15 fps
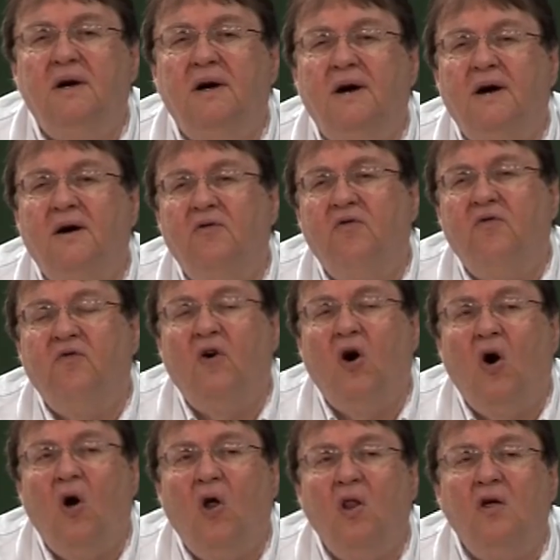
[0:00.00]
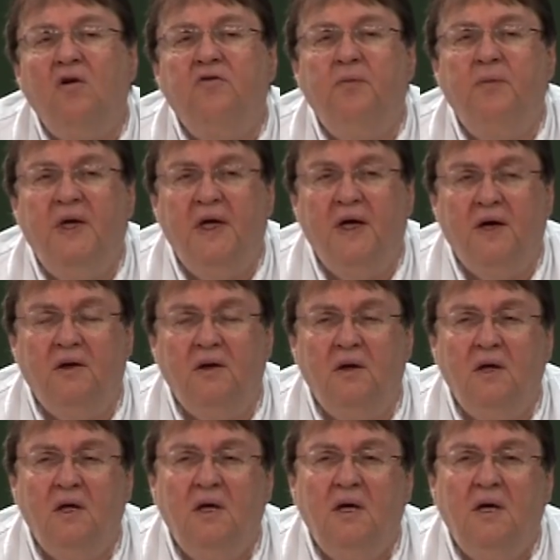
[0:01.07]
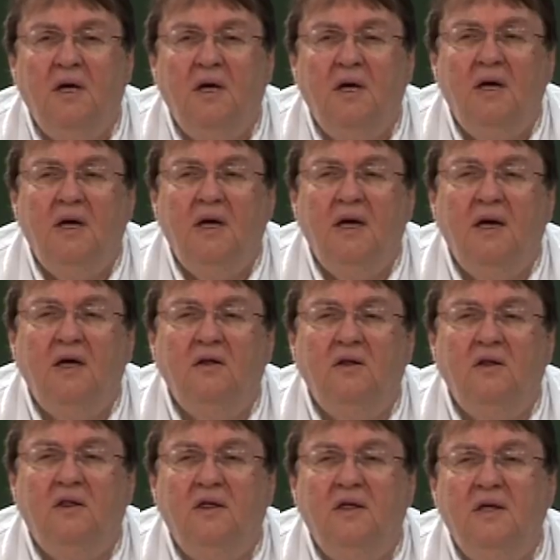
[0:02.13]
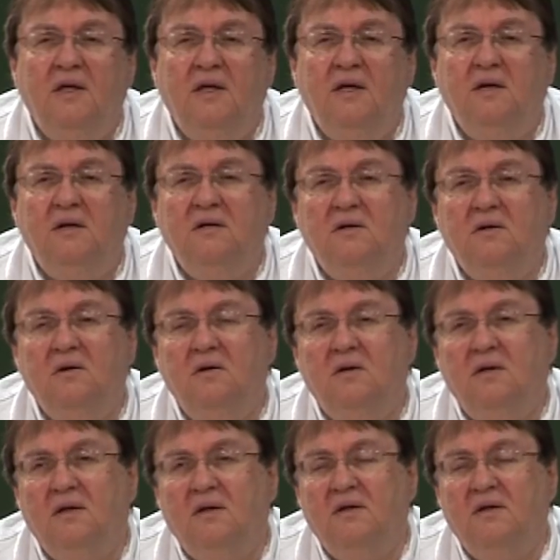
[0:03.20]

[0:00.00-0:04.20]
и беседуем, пожалуй, о самых сложных главах книги «Бытие»,